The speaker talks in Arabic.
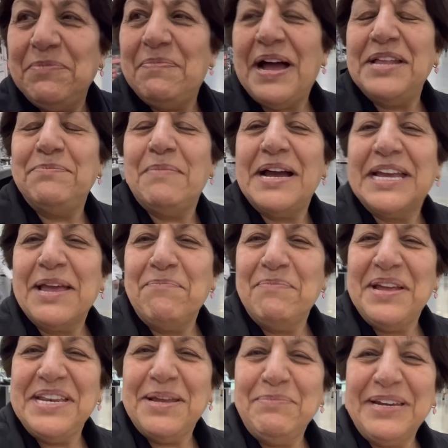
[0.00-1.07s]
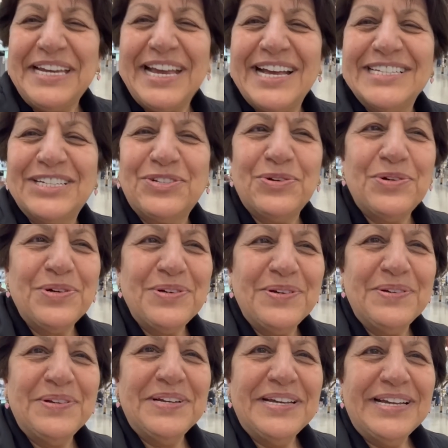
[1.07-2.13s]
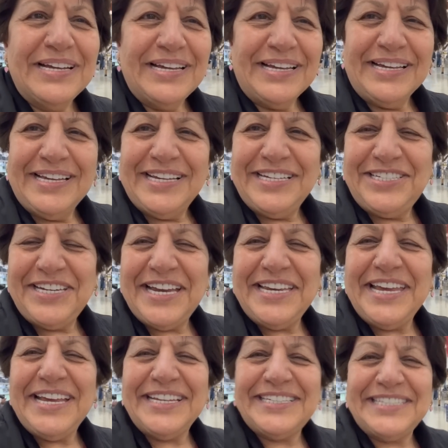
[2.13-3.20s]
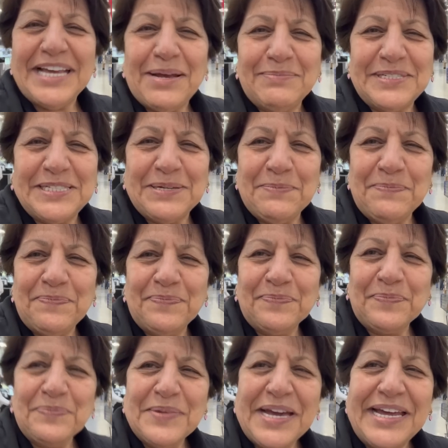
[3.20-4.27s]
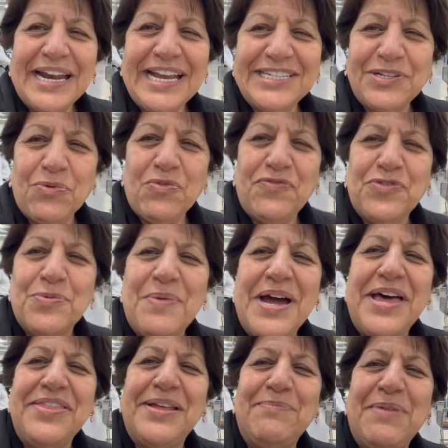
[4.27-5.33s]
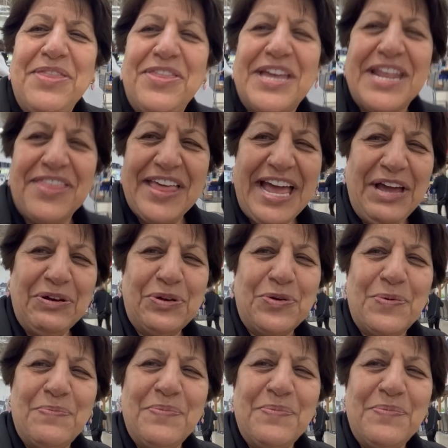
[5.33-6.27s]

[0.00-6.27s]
بعد ما كملنا من كاسكو جينا السامس راح أشوفكم هذا المنظر أضحككم.